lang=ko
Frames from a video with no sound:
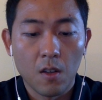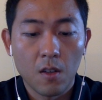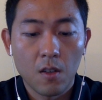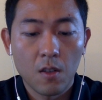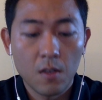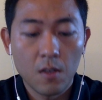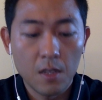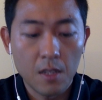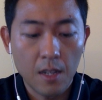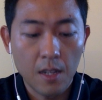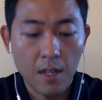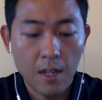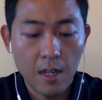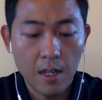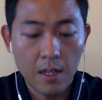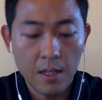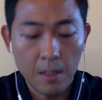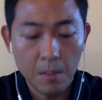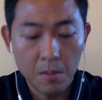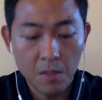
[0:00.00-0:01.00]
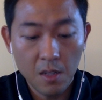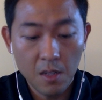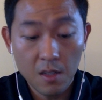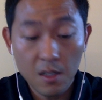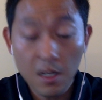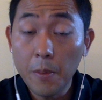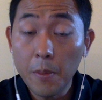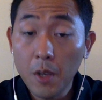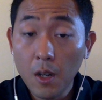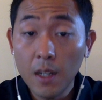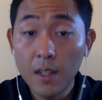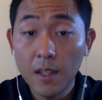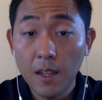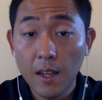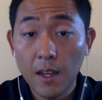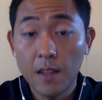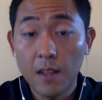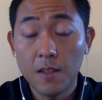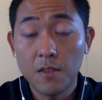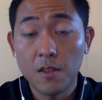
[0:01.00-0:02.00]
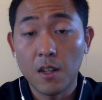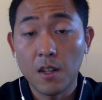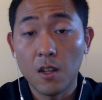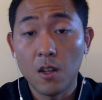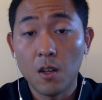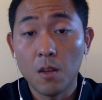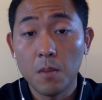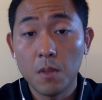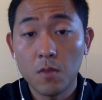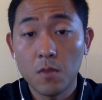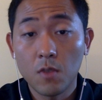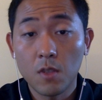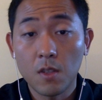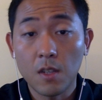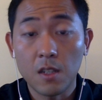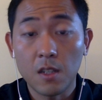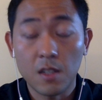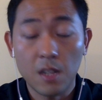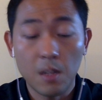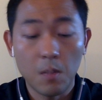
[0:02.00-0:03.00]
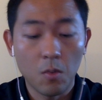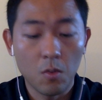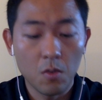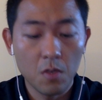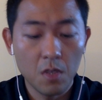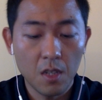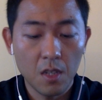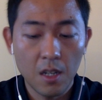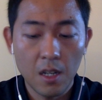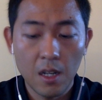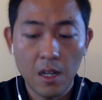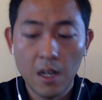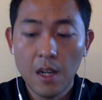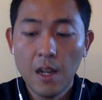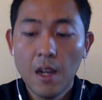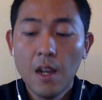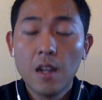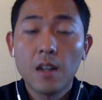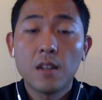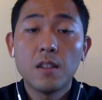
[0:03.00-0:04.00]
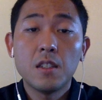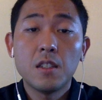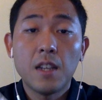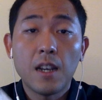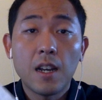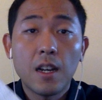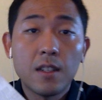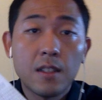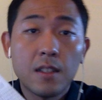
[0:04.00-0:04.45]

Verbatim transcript: 그런데 제가 남들이랑 차별화 있게 해야 되잖아요. 미국에서 아직 잘 모르니까. 근데 제가 그